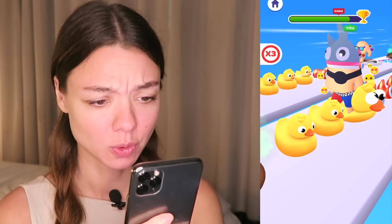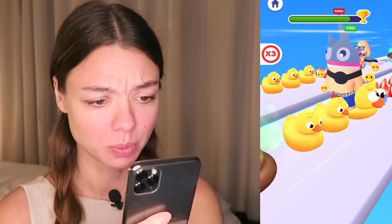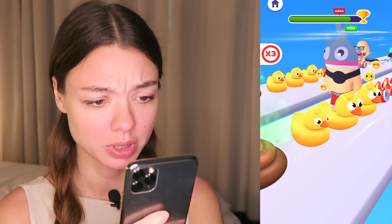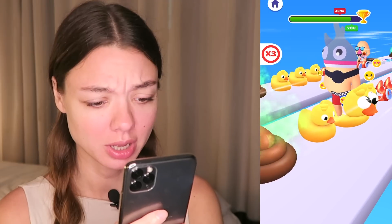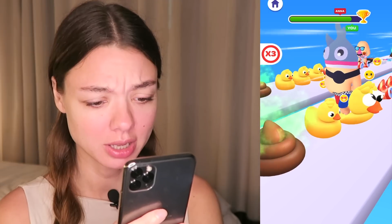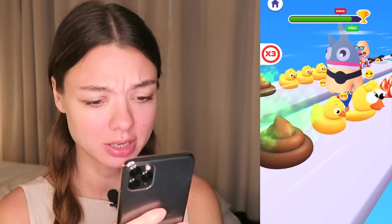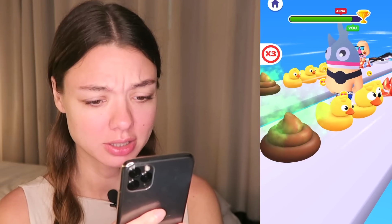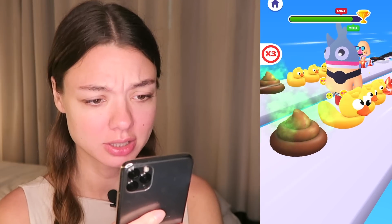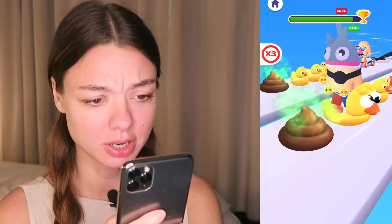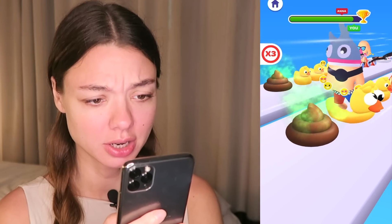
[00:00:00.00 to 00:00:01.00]
У меня
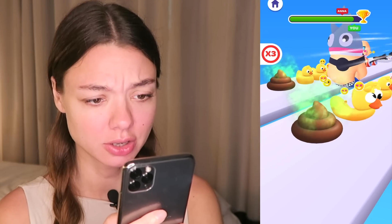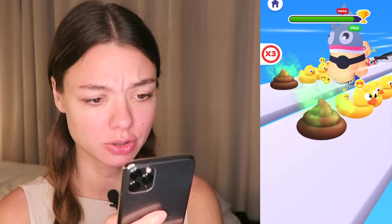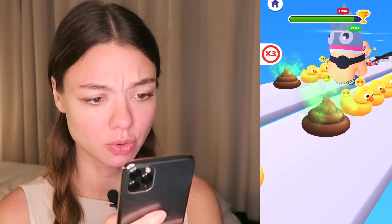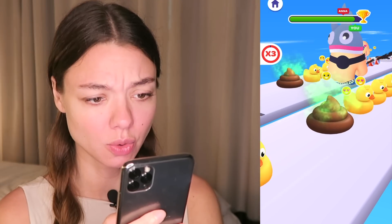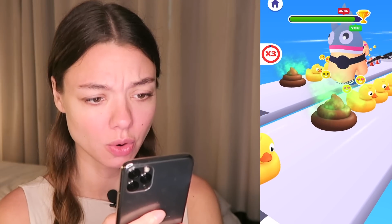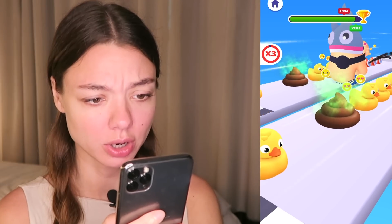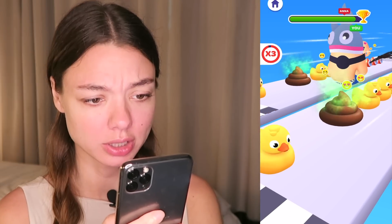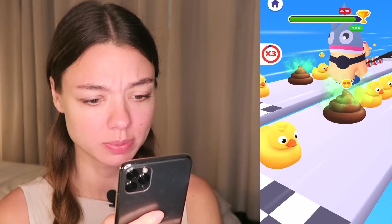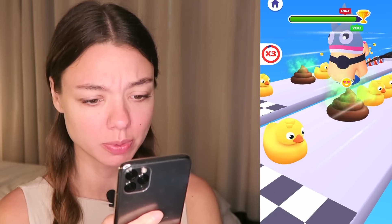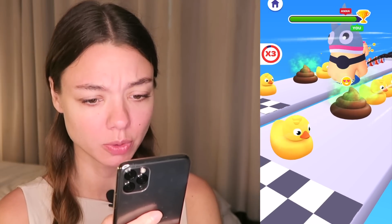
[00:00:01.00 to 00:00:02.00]
X3
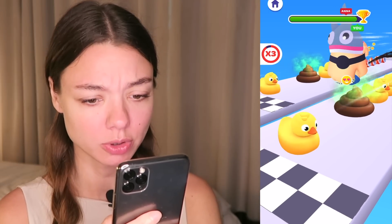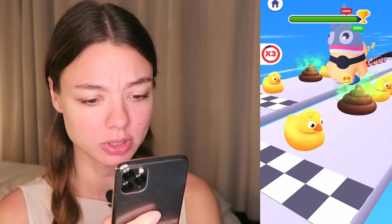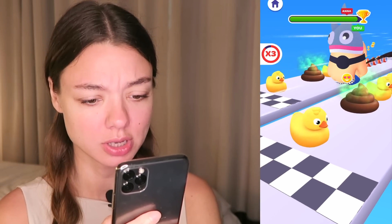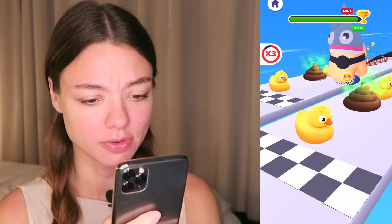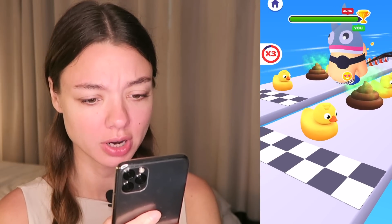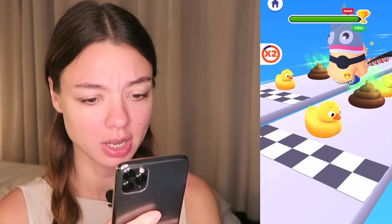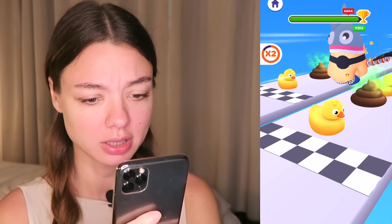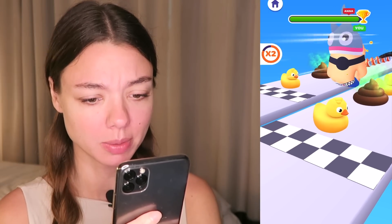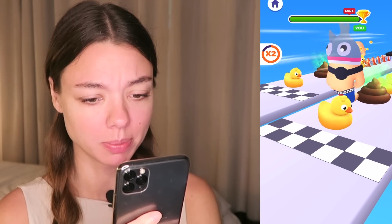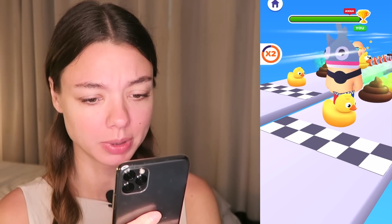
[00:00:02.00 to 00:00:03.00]
скорость просто
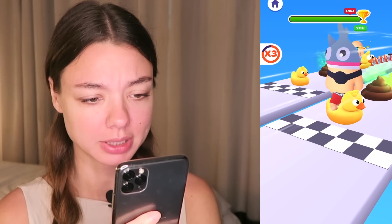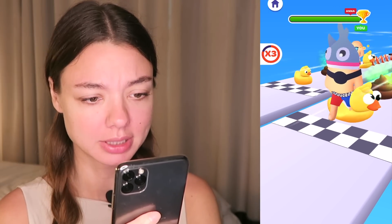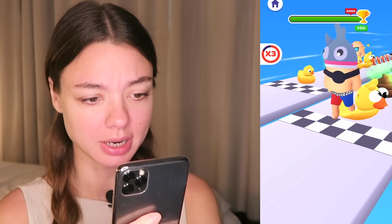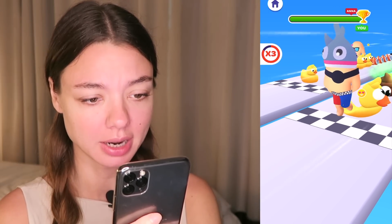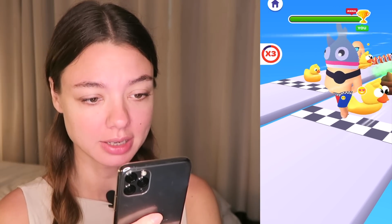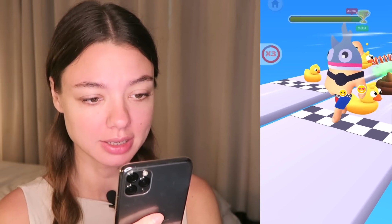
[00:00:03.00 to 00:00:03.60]
невероятно быстрая.